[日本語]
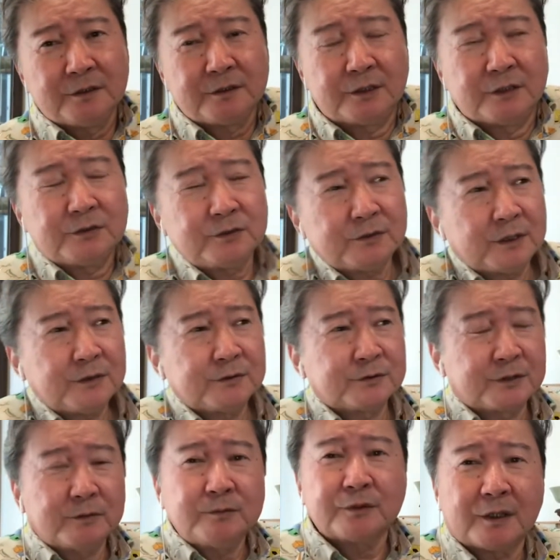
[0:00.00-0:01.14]
現状回復
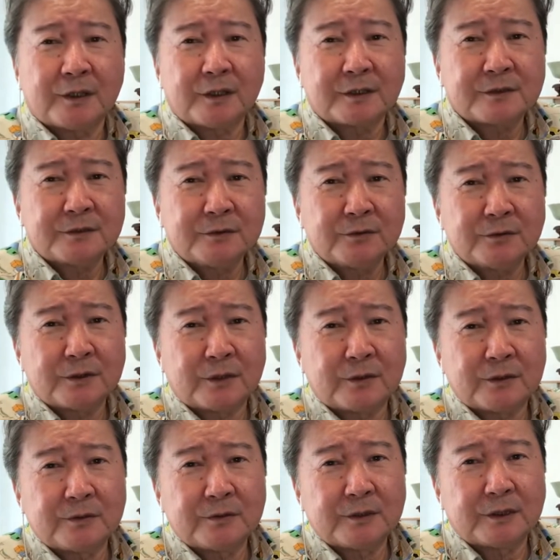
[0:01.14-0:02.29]
全やらせるような
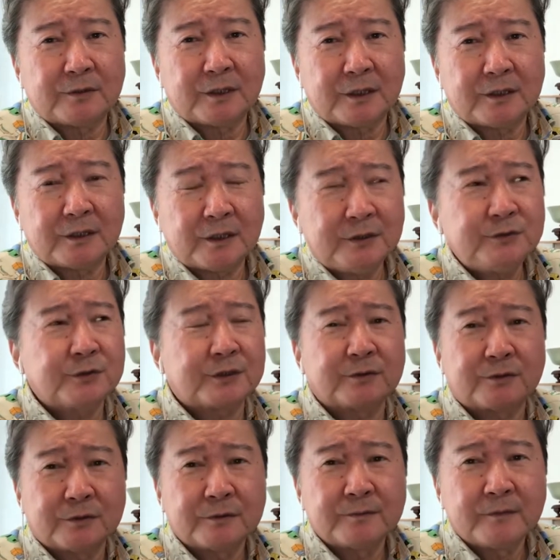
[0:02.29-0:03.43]
大家は排除した
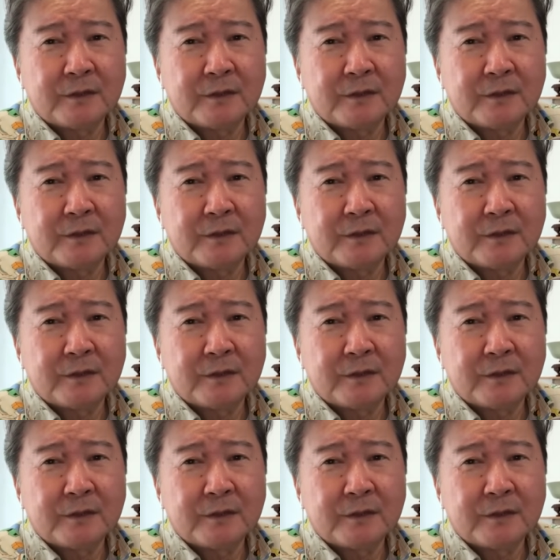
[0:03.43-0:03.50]
の。